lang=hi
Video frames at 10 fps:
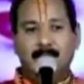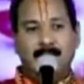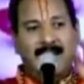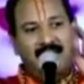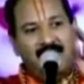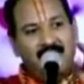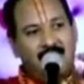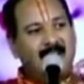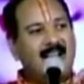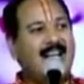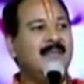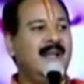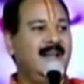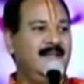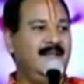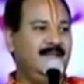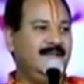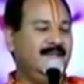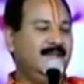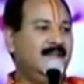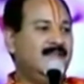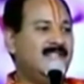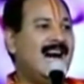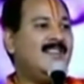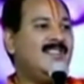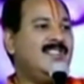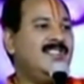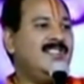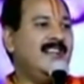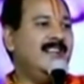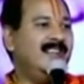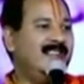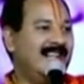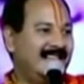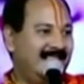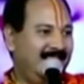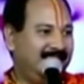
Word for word: बेटी की विदाई में चार चीजें नहीं दी जाती